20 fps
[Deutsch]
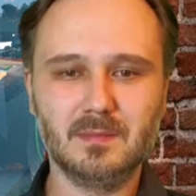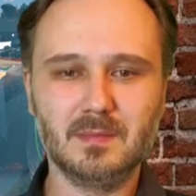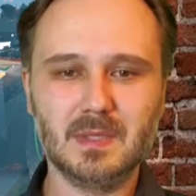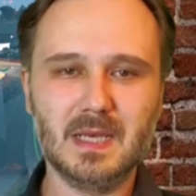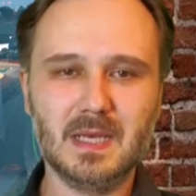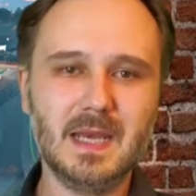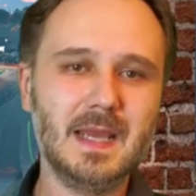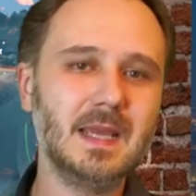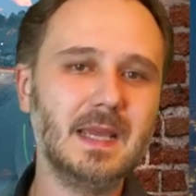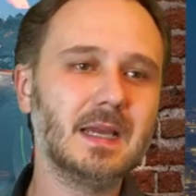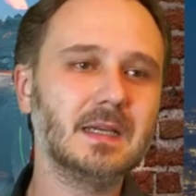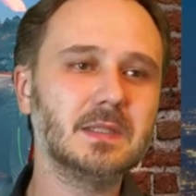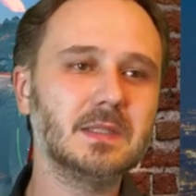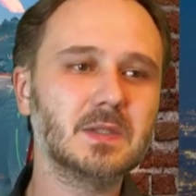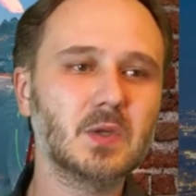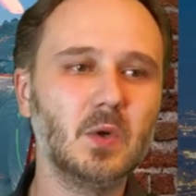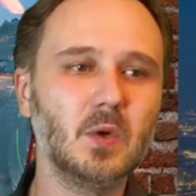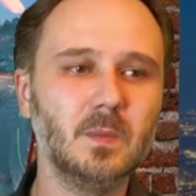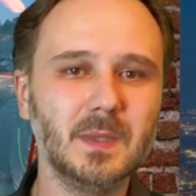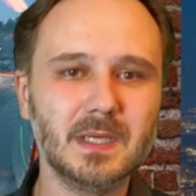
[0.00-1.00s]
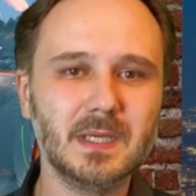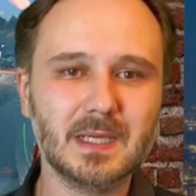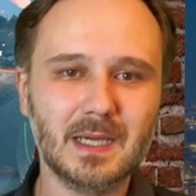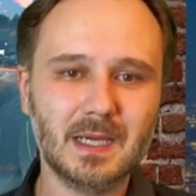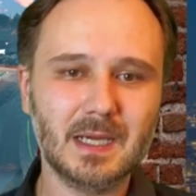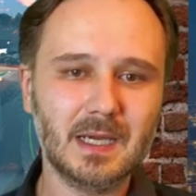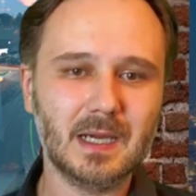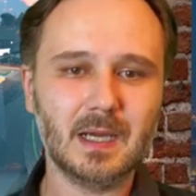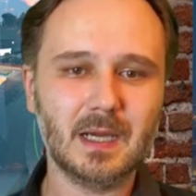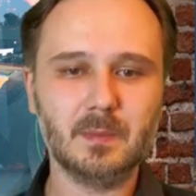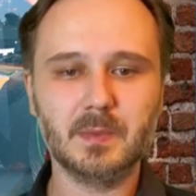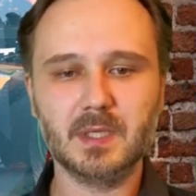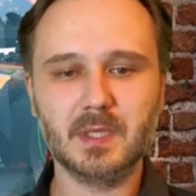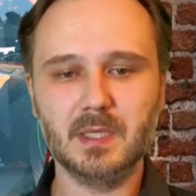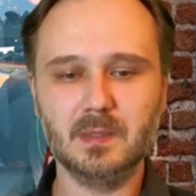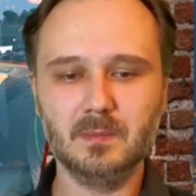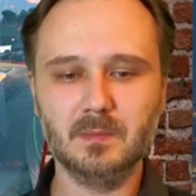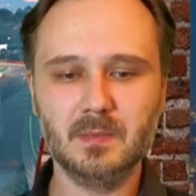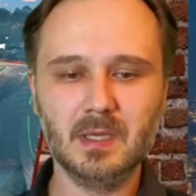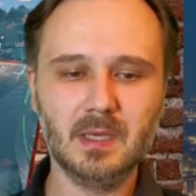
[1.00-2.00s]
längeres Kommentar
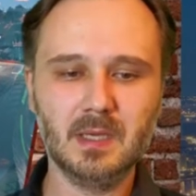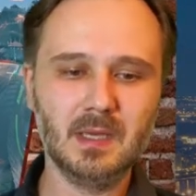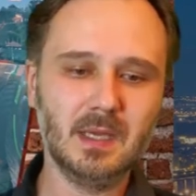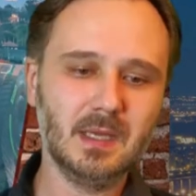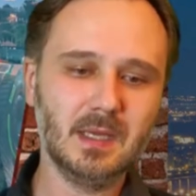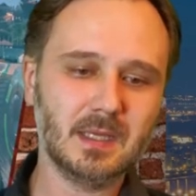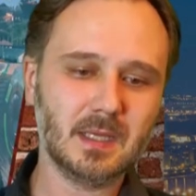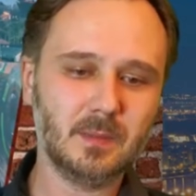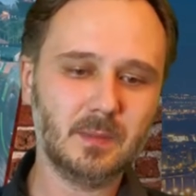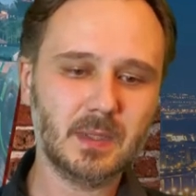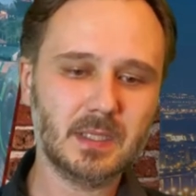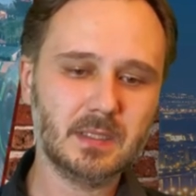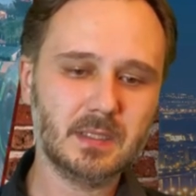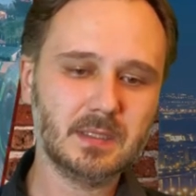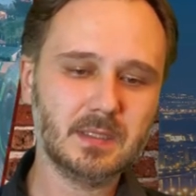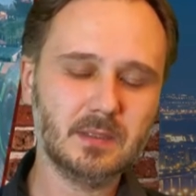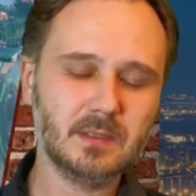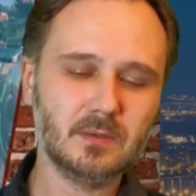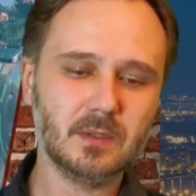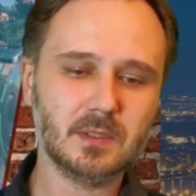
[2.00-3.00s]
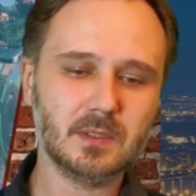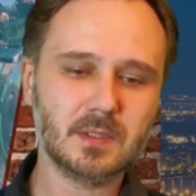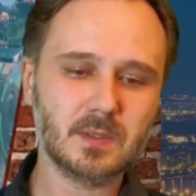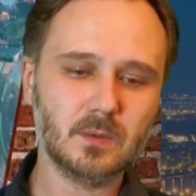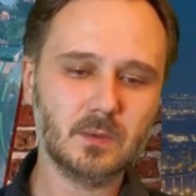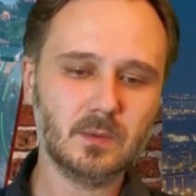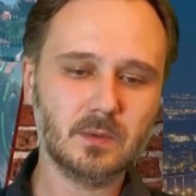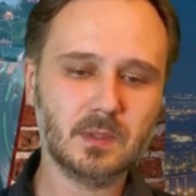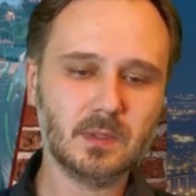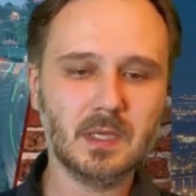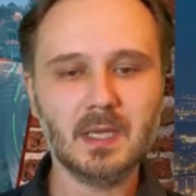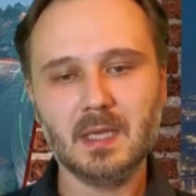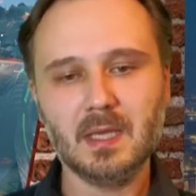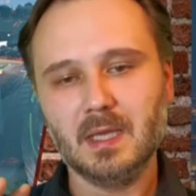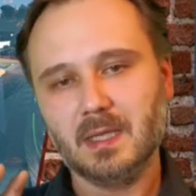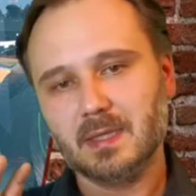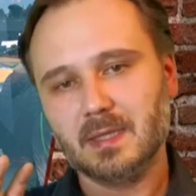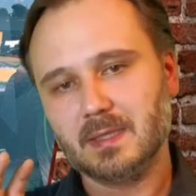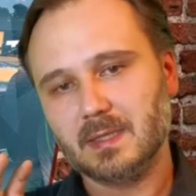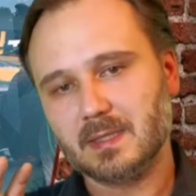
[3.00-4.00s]
abgeben, da mich die Situation
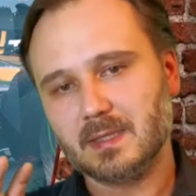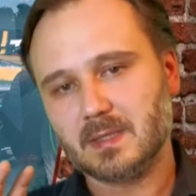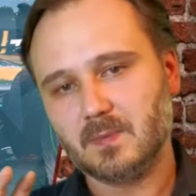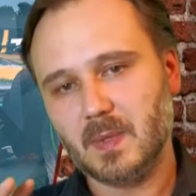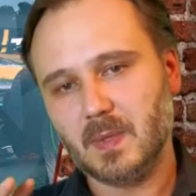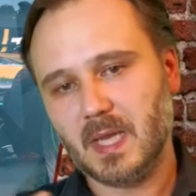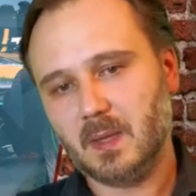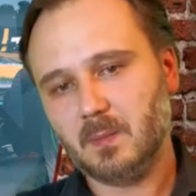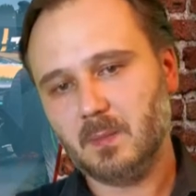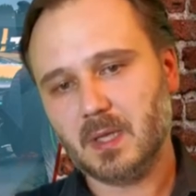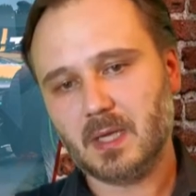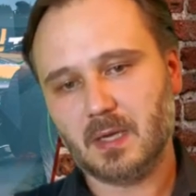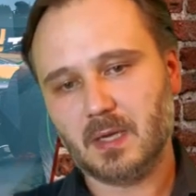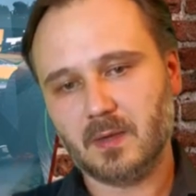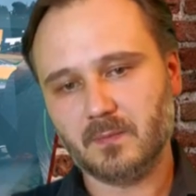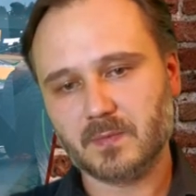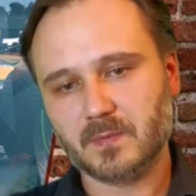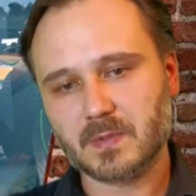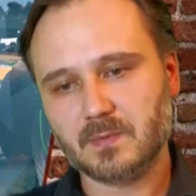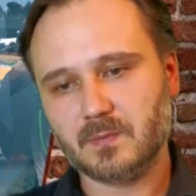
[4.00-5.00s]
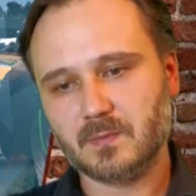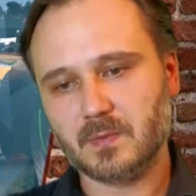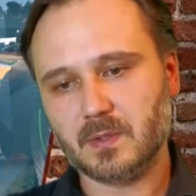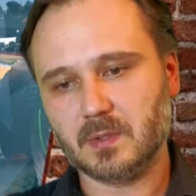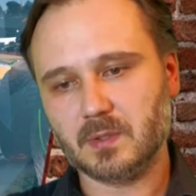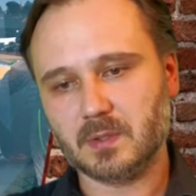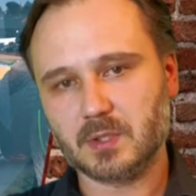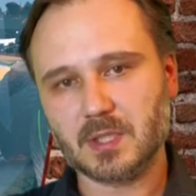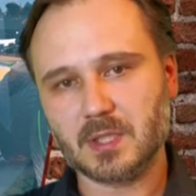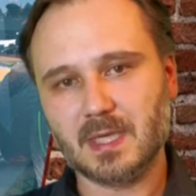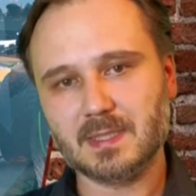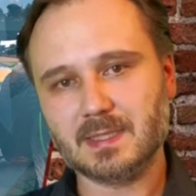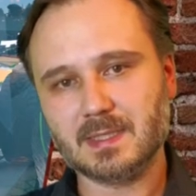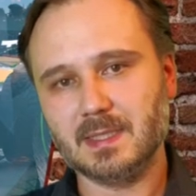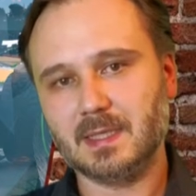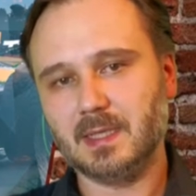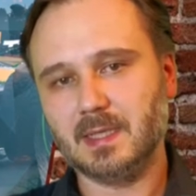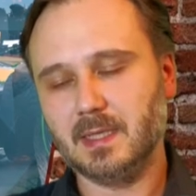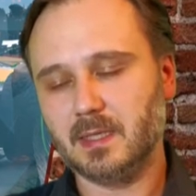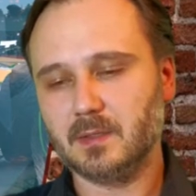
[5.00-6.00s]
des WM-Kampfs von Charles
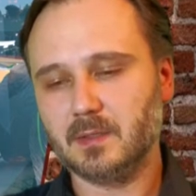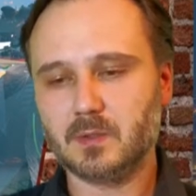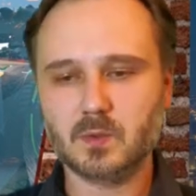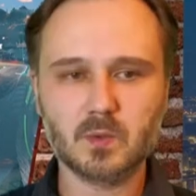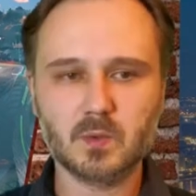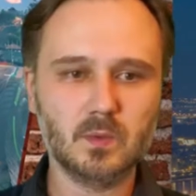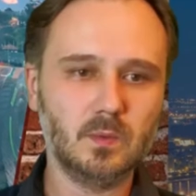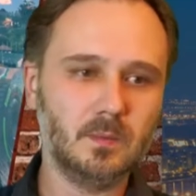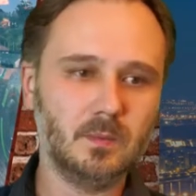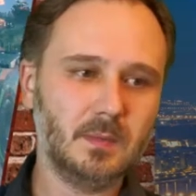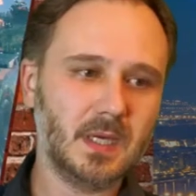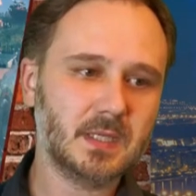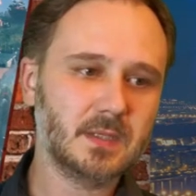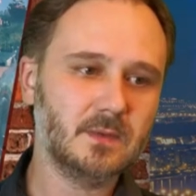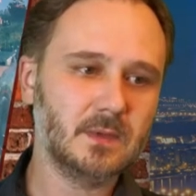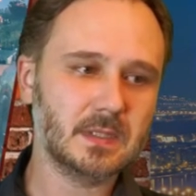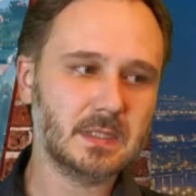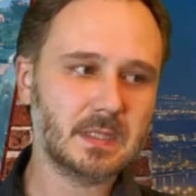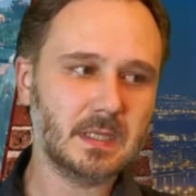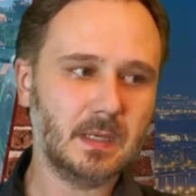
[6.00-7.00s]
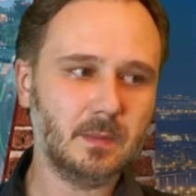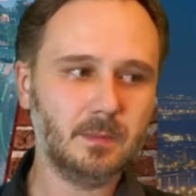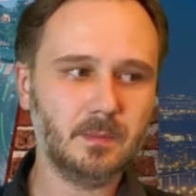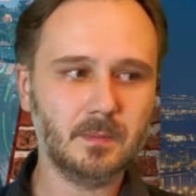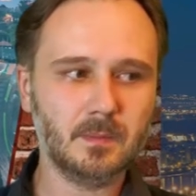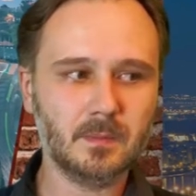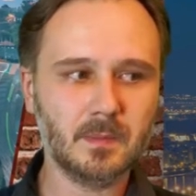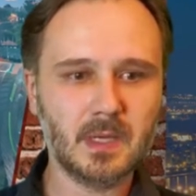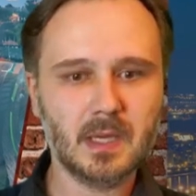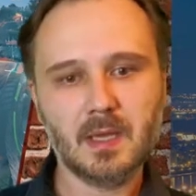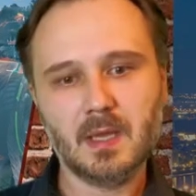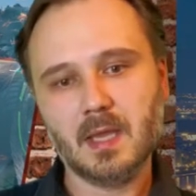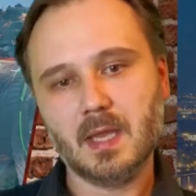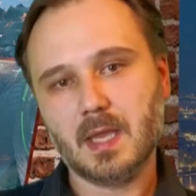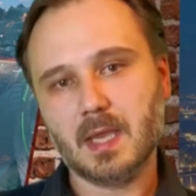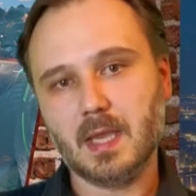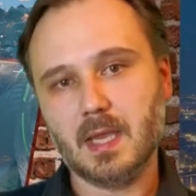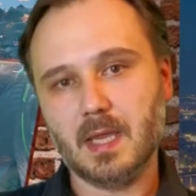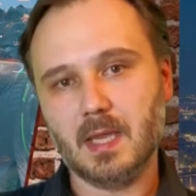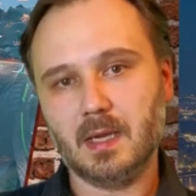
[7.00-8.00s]
Leclerc zu Max Verstappen,
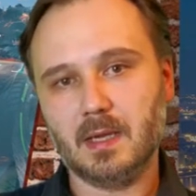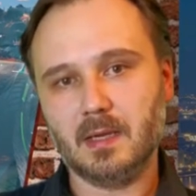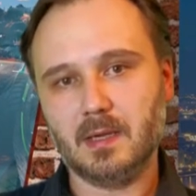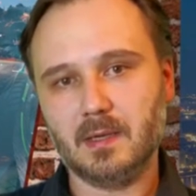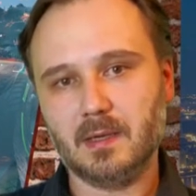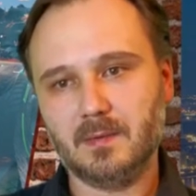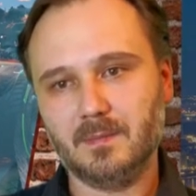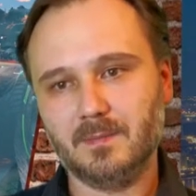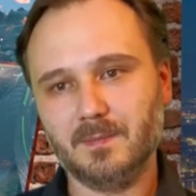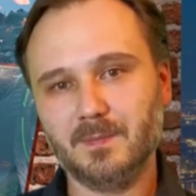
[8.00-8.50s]
ja,